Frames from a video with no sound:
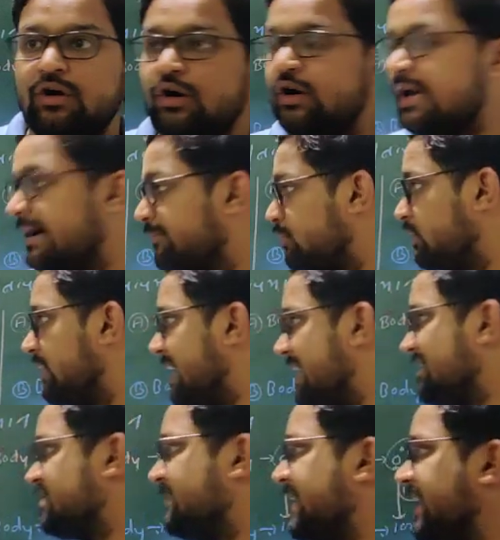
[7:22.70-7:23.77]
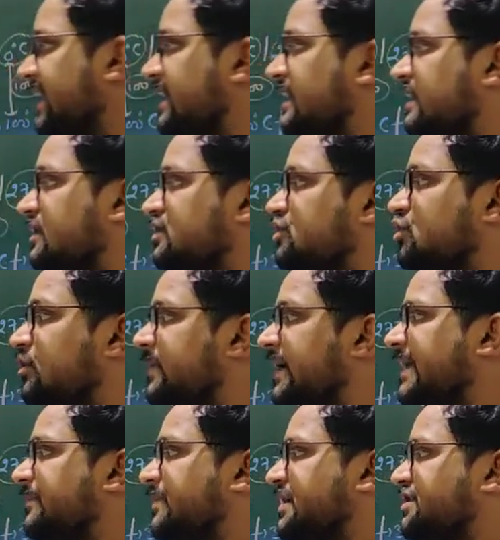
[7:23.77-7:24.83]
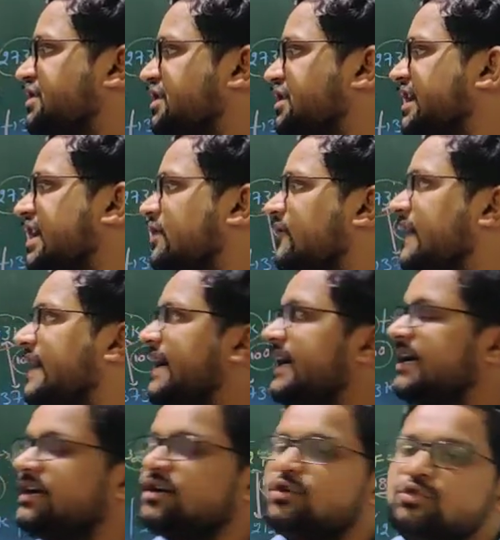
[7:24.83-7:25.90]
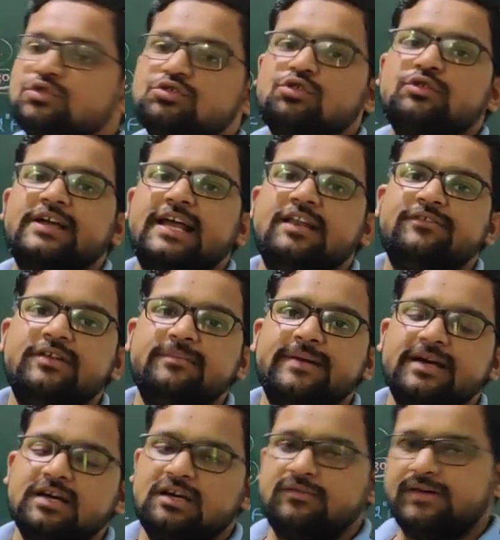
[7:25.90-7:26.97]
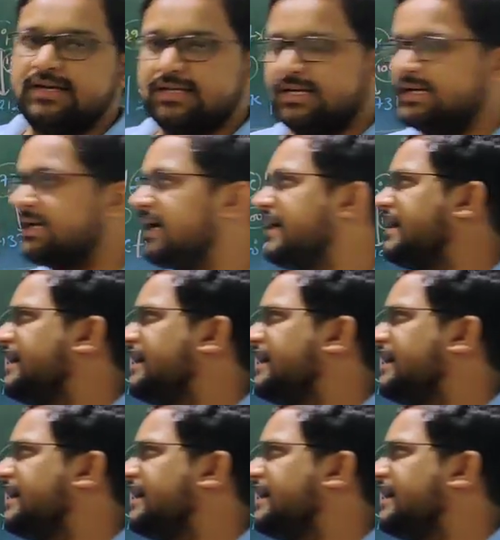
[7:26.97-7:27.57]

और आपको लास्ट में जो भी टेम्परेचर दिया हुआ है उसको कैलविन में कन्वर्ट करना